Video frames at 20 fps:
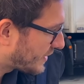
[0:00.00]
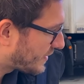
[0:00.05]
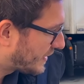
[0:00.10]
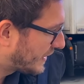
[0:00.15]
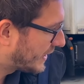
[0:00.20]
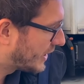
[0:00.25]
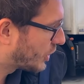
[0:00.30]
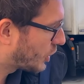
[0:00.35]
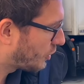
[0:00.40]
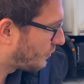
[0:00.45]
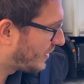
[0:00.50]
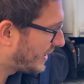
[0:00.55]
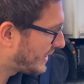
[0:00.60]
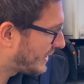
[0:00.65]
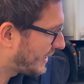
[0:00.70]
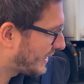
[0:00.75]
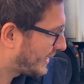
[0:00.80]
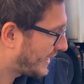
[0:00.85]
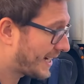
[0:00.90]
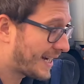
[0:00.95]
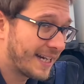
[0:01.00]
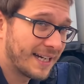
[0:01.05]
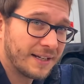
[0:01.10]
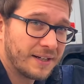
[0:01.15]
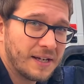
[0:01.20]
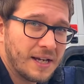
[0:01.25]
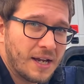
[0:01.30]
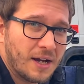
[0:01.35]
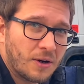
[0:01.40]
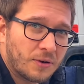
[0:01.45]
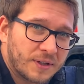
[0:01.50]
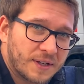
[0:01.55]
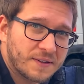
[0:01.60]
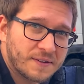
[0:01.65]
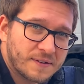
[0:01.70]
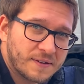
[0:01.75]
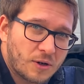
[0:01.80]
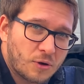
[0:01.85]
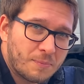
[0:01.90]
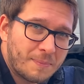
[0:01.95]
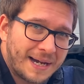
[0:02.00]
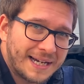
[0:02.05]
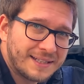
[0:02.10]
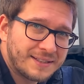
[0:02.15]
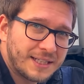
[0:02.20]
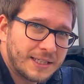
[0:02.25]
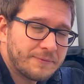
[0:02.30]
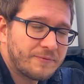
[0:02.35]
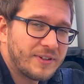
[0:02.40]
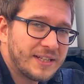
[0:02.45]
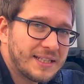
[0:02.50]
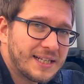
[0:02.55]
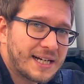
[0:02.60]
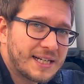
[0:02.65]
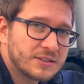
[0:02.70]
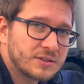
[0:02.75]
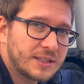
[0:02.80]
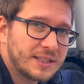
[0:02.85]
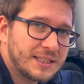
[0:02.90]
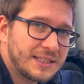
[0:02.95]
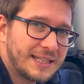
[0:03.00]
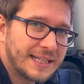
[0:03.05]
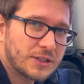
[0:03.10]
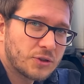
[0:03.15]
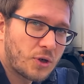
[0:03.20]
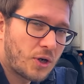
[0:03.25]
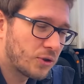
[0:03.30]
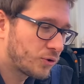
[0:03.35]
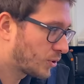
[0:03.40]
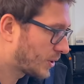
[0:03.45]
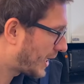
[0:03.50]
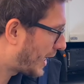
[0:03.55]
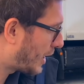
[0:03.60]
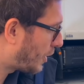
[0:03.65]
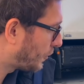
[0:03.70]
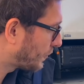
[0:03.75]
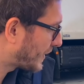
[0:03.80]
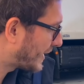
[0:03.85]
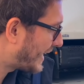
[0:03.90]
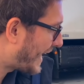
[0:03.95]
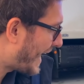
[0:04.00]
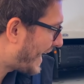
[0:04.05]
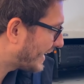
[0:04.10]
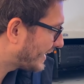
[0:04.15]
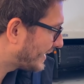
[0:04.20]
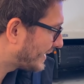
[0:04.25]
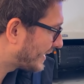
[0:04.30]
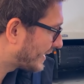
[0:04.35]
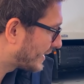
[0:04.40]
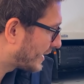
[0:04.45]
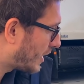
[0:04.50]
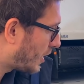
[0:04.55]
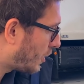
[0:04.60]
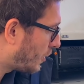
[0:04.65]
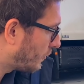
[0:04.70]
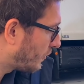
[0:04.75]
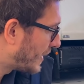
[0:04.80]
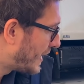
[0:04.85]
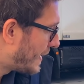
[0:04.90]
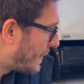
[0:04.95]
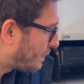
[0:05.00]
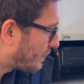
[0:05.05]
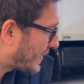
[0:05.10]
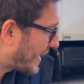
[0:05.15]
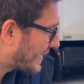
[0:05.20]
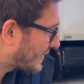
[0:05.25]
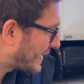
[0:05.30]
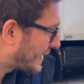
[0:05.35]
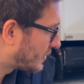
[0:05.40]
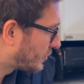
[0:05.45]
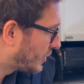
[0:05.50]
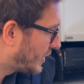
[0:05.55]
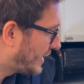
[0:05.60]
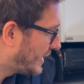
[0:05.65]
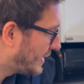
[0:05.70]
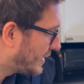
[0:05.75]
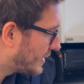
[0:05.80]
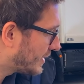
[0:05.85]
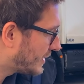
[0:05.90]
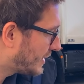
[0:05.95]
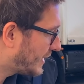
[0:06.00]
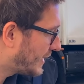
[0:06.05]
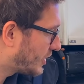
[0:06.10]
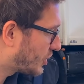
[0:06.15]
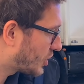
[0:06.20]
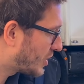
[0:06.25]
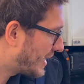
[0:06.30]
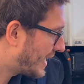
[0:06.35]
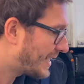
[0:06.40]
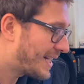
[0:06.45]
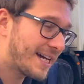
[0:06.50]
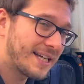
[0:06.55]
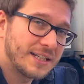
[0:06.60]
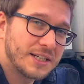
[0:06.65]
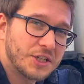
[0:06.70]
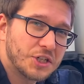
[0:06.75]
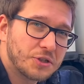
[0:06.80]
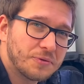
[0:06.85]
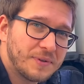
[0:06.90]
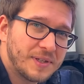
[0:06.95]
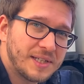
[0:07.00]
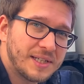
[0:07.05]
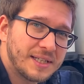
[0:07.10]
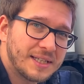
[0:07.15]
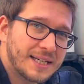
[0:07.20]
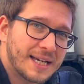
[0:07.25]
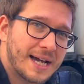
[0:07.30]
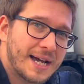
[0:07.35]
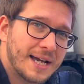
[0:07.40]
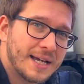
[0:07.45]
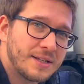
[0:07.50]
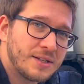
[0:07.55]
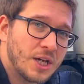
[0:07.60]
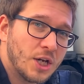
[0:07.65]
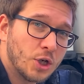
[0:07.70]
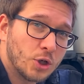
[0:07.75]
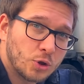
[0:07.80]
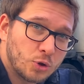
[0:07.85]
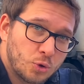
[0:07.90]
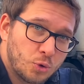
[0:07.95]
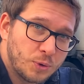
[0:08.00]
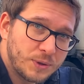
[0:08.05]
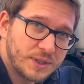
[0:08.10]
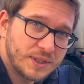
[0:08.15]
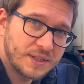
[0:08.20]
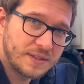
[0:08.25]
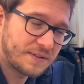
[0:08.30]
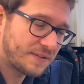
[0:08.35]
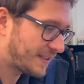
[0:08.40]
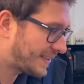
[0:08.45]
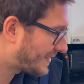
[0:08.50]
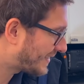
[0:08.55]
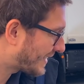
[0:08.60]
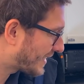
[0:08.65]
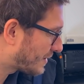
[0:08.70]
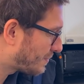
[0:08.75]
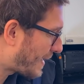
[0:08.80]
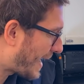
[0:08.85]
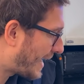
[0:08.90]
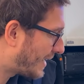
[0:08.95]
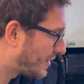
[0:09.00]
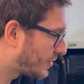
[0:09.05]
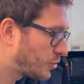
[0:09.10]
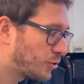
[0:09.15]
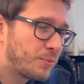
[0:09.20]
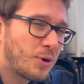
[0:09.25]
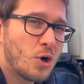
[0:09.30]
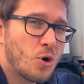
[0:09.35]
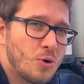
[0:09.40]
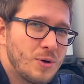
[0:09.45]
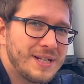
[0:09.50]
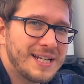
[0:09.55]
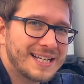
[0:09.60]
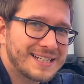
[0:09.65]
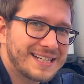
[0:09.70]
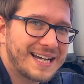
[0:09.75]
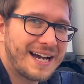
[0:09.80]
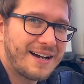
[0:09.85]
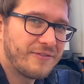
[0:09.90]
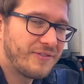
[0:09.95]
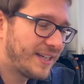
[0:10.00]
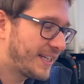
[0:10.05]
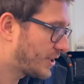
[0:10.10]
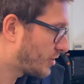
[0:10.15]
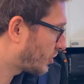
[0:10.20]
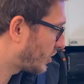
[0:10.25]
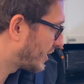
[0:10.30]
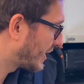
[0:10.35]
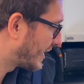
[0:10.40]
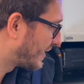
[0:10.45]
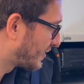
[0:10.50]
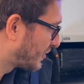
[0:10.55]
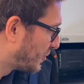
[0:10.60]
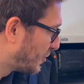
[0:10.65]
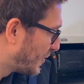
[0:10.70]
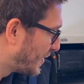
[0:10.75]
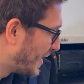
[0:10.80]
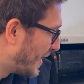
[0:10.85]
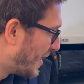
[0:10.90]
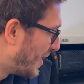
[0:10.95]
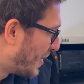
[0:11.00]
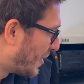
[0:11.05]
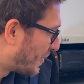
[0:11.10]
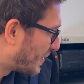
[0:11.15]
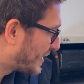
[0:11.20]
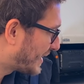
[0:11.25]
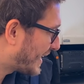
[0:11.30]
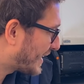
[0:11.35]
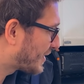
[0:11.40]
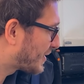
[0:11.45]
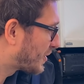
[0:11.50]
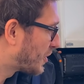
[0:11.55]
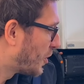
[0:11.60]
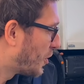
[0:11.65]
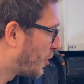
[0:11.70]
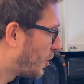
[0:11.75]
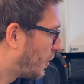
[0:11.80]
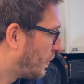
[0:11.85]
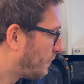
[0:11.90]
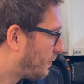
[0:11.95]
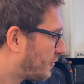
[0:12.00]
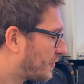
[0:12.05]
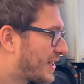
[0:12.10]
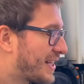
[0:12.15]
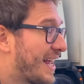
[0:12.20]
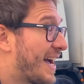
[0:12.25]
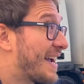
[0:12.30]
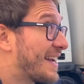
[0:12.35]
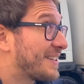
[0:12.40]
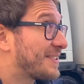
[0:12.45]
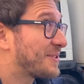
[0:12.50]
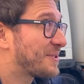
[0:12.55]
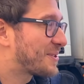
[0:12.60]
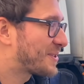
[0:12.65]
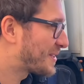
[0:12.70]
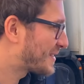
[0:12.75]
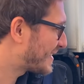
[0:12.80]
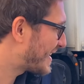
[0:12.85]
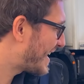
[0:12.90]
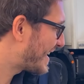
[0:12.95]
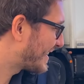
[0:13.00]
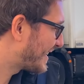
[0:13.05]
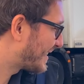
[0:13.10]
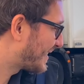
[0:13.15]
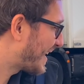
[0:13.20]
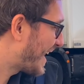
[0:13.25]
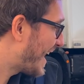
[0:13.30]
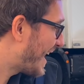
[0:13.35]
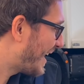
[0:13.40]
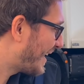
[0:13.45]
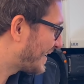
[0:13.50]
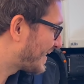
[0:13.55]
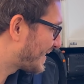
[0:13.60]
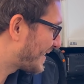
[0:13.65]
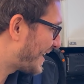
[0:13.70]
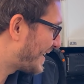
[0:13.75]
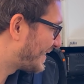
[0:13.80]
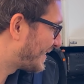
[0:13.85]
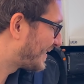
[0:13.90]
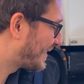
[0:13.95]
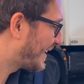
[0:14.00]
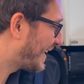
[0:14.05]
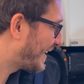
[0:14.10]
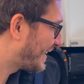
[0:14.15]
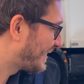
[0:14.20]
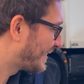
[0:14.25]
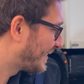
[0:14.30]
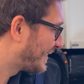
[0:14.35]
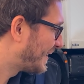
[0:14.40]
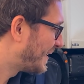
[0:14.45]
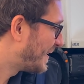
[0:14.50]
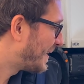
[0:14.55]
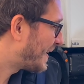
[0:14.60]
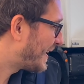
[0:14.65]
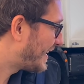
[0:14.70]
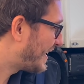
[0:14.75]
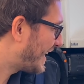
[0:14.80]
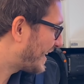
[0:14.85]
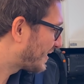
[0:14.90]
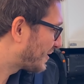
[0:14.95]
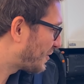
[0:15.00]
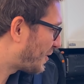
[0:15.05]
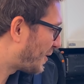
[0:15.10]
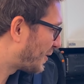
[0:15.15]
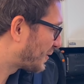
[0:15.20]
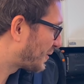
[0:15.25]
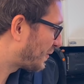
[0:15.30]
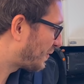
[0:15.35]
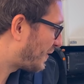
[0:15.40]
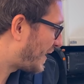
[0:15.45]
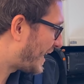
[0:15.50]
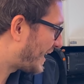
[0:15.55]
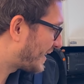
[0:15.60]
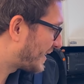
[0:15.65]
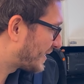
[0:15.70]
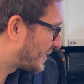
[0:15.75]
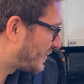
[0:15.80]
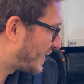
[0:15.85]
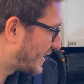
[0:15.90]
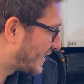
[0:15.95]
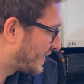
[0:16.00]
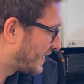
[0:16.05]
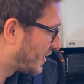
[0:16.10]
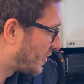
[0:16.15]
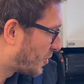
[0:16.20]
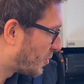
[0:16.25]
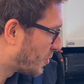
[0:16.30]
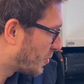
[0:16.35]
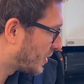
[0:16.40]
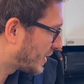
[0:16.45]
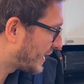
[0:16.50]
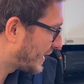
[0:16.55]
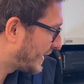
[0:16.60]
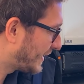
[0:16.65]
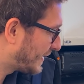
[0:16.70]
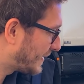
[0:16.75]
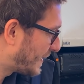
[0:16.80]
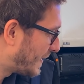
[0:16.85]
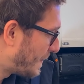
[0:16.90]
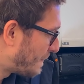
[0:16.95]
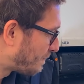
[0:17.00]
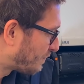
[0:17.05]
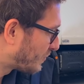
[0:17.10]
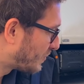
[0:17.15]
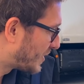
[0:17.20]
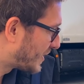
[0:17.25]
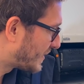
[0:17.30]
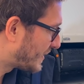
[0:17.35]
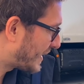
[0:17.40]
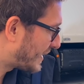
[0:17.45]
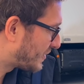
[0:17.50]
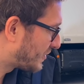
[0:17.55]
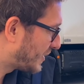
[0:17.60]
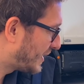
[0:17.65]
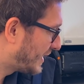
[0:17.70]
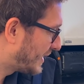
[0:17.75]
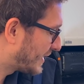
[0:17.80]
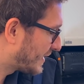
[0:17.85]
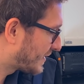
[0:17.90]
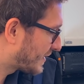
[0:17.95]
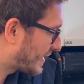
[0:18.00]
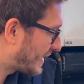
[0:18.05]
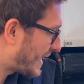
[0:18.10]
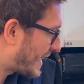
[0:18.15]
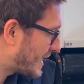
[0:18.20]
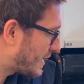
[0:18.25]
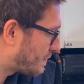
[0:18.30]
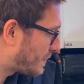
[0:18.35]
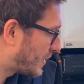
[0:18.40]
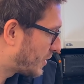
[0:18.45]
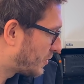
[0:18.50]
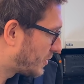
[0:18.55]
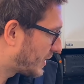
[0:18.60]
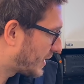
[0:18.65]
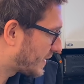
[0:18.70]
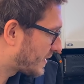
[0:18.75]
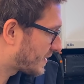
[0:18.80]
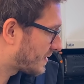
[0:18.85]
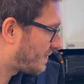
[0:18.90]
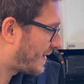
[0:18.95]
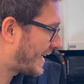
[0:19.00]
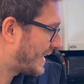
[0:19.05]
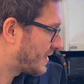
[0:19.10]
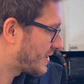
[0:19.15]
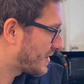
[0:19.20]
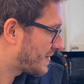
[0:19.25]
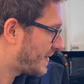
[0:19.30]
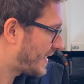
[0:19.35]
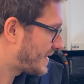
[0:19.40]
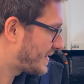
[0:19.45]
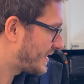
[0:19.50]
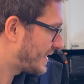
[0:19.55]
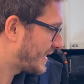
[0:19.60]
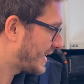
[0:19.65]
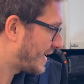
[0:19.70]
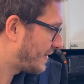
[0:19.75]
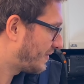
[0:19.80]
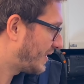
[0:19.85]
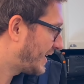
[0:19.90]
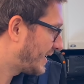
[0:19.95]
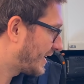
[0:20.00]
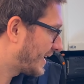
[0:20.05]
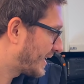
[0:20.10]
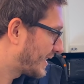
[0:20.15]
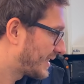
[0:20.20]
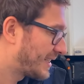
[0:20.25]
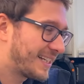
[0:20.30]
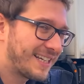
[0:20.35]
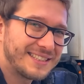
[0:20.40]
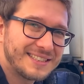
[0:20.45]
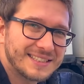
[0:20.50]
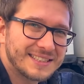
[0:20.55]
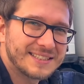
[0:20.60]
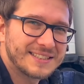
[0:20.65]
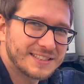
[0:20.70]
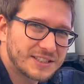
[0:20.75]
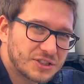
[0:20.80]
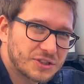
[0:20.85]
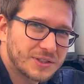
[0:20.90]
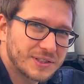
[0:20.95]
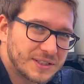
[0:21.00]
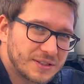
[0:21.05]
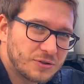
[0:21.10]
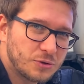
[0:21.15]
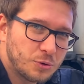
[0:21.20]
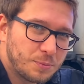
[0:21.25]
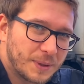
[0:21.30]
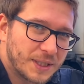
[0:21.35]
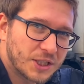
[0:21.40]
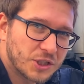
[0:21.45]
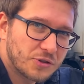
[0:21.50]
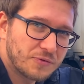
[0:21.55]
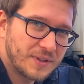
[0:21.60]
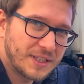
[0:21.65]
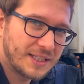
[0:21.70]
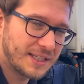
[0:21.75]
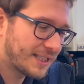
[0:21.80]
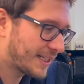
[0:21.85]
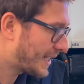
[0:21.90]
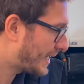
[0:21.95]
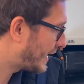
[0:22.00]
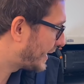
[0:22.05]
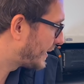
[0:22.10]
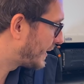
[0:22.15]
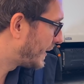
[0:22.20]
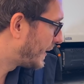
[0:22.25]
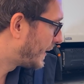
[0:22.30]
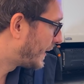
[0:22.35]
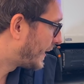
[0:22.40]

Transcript: jetzt die Geschwindigkeit. Und das ist auch mein Tipp, wenn ihr also ein Elektroauto kauft, dann achtet darauf, dass also hier die Schnellladegeschwindigkeit gut ist. Ich sage jetzt mal, alles über 100 kW ist schon ganz gut. Und jetzt hüpft gleich sozusagen das Herz eines jeden Elektroautofahrers, wenn es hier hochgeht. Wir sind also hier jetzt gleich bei 122 kW direkt gelandet. Das ist schon eine super Geschwindigkeit.